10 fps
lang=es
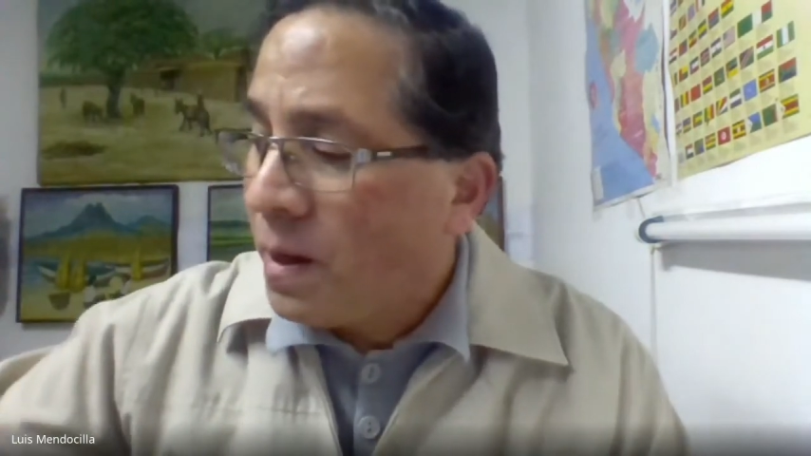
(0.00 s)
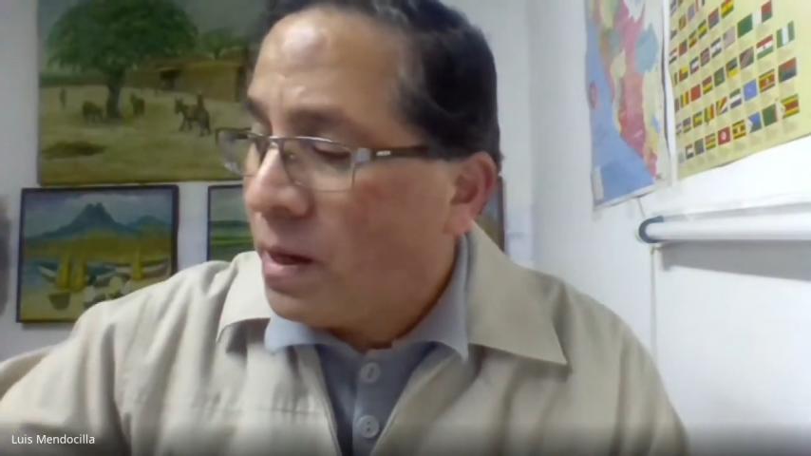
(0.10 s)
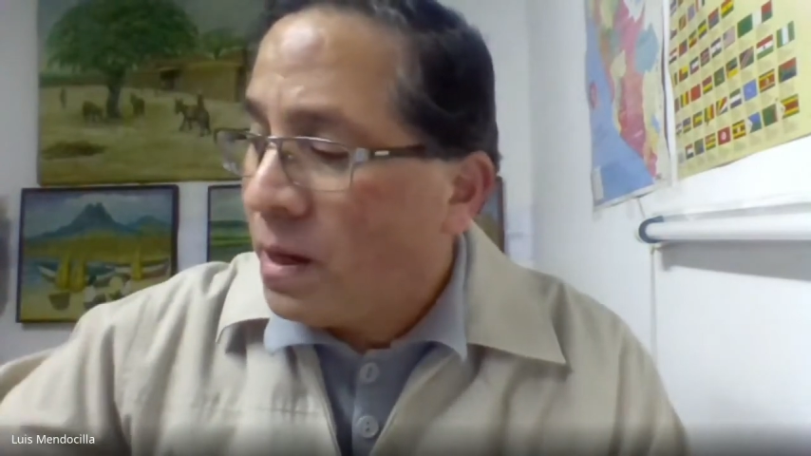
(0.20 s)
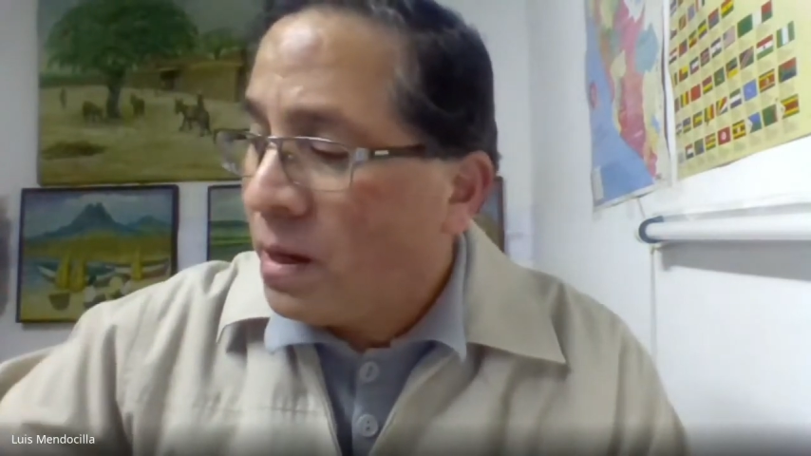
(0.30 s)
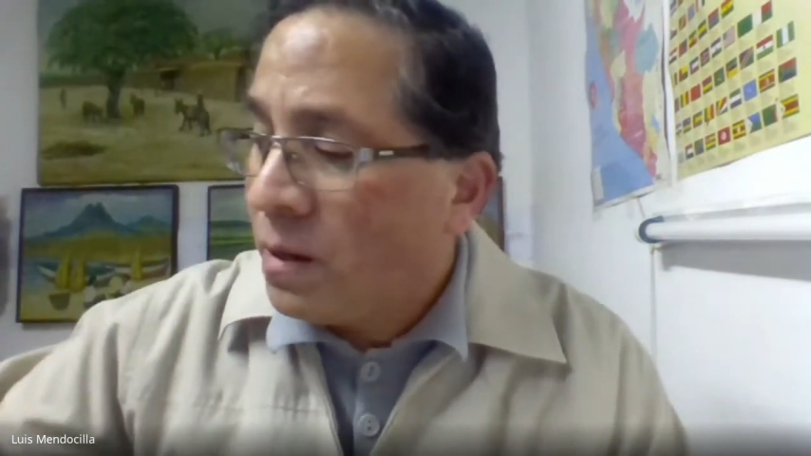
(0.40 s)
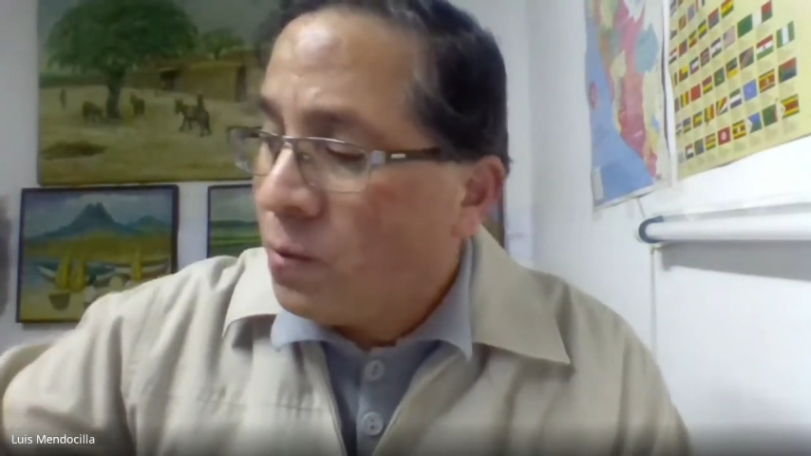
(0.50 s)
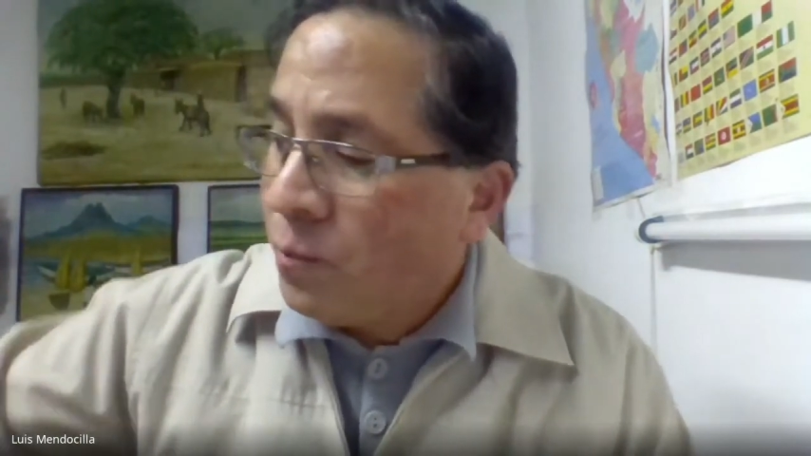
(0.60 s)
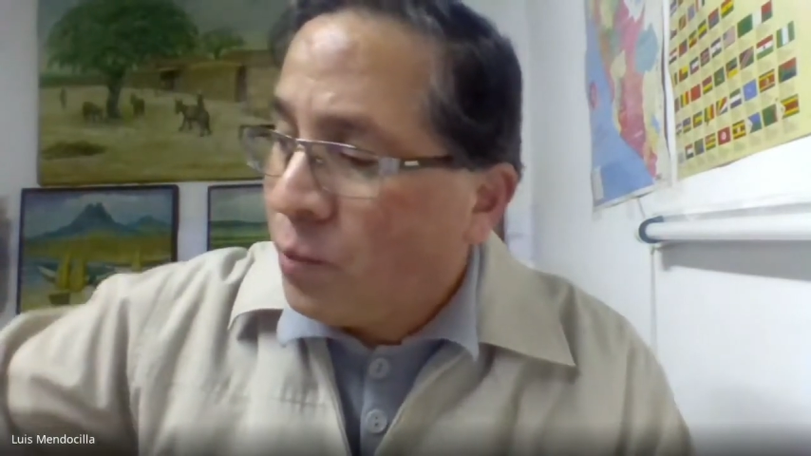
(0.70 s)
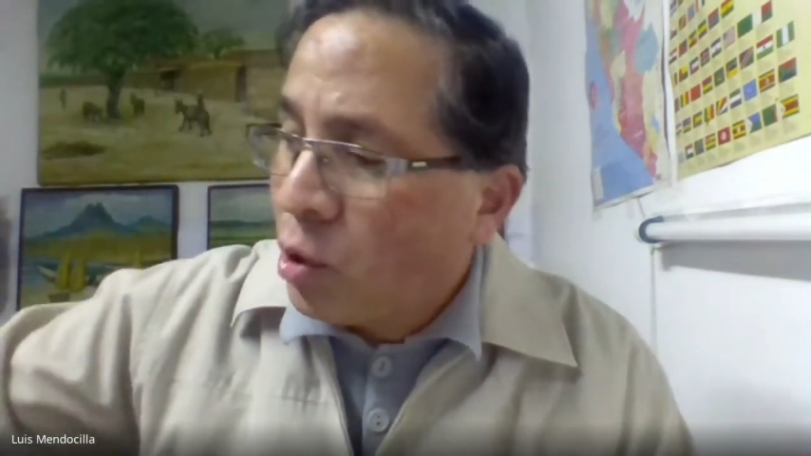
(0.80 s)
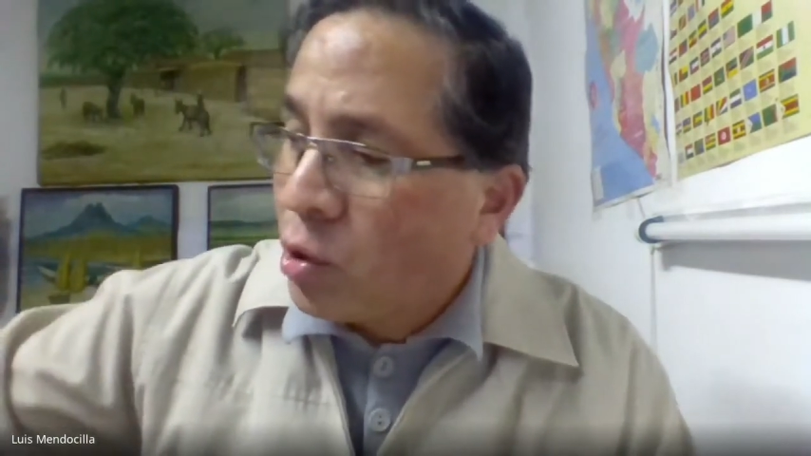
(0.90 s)
eh,
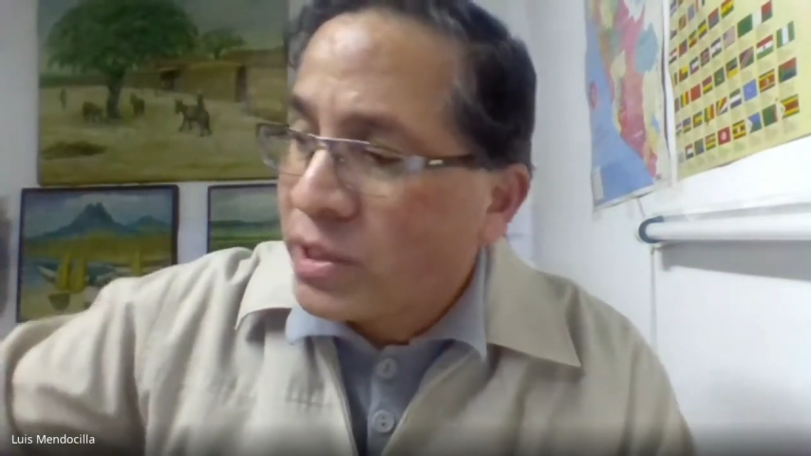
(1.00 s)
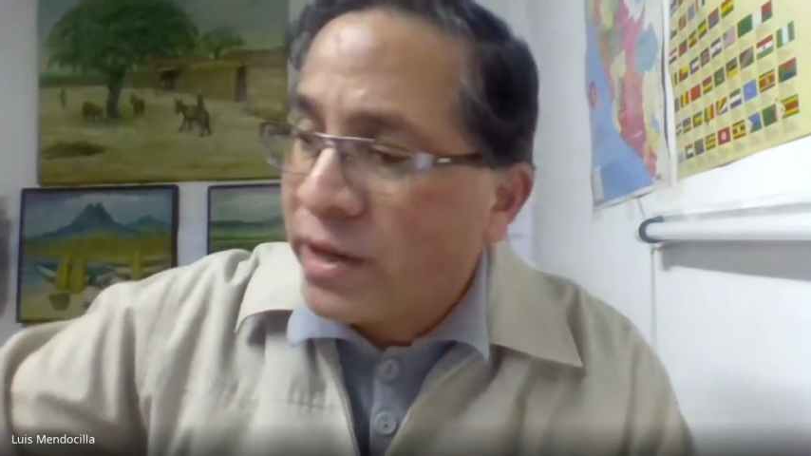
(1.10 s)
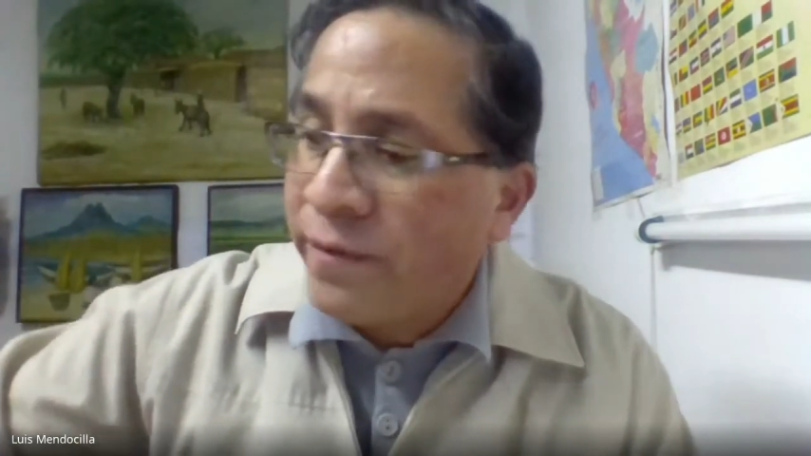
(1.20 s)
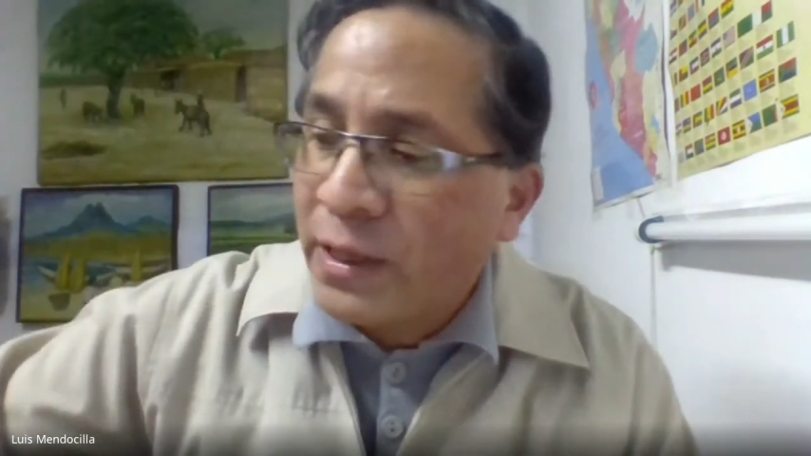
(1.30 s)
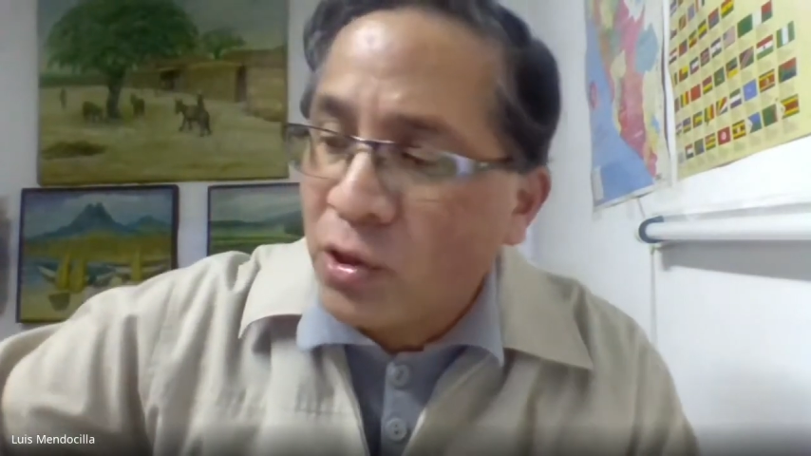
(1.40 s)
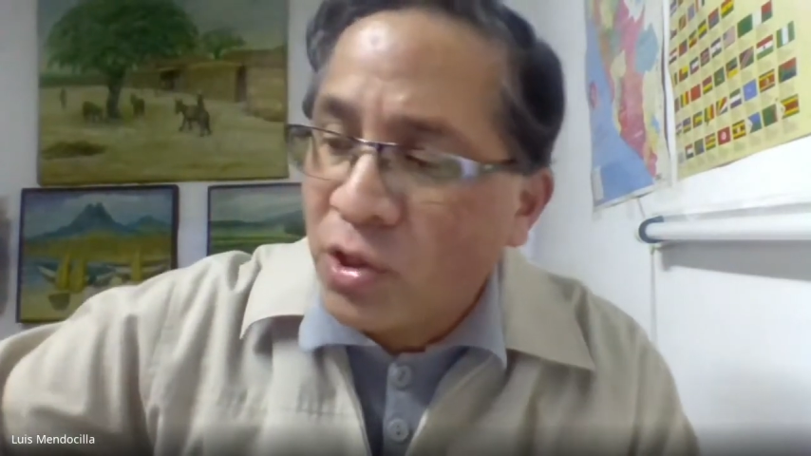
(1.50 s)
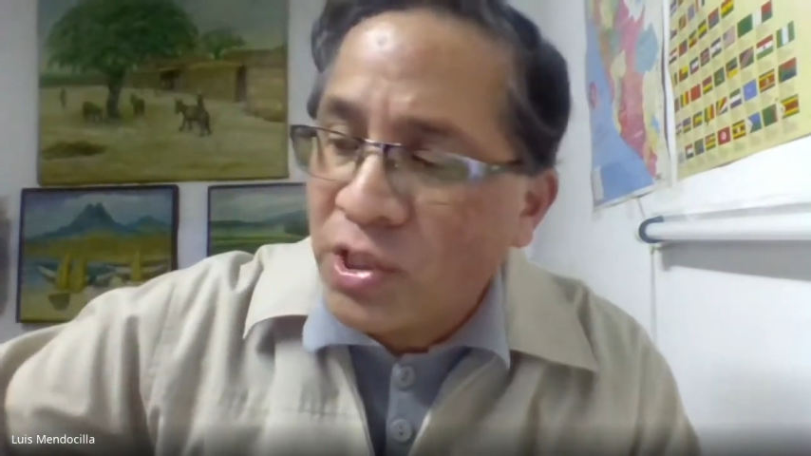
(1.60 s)
un poco los efectos